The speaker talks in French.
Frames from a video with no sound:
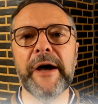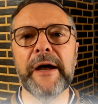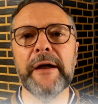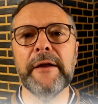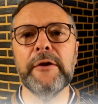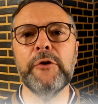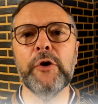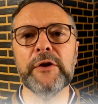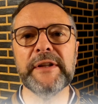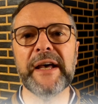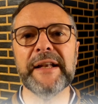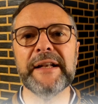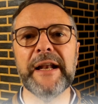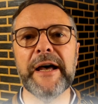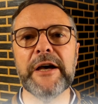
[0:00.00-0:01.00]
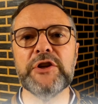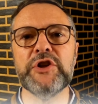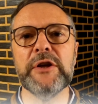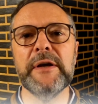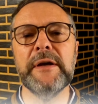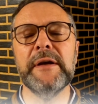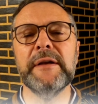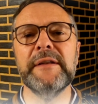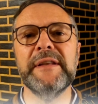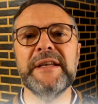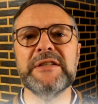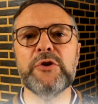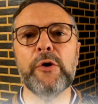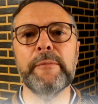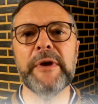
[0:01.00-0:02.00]
en main notre attelage
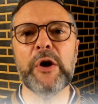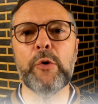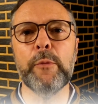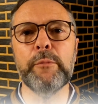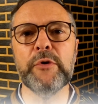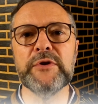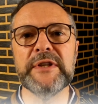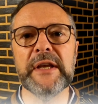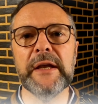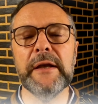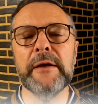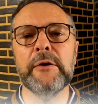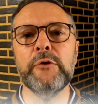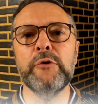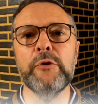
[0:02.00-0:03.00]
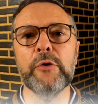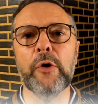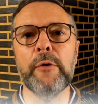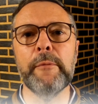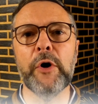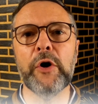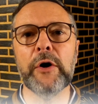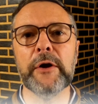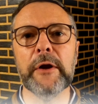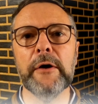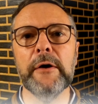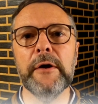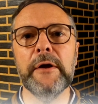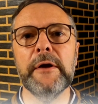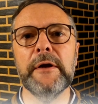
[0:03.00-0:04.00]
désormais composé d'une remorque
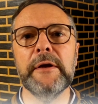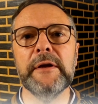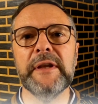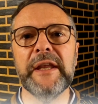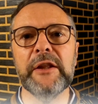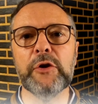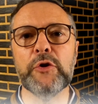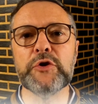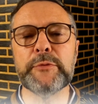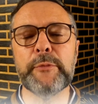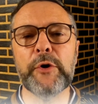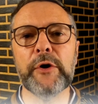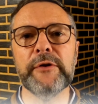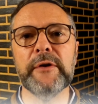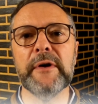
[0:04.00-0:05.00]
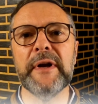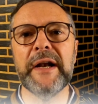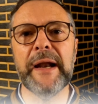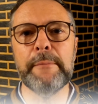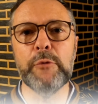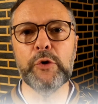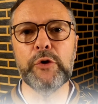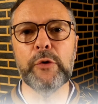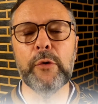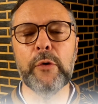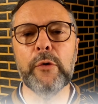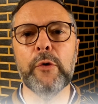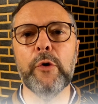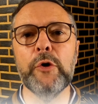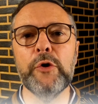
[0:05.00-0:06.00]
qui transporte la moto
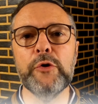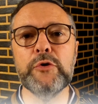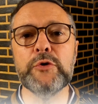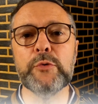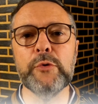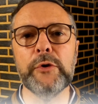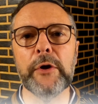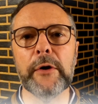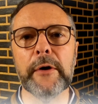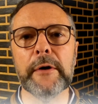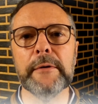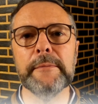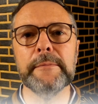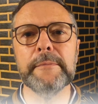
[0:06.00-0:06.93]
au lieu du scooter.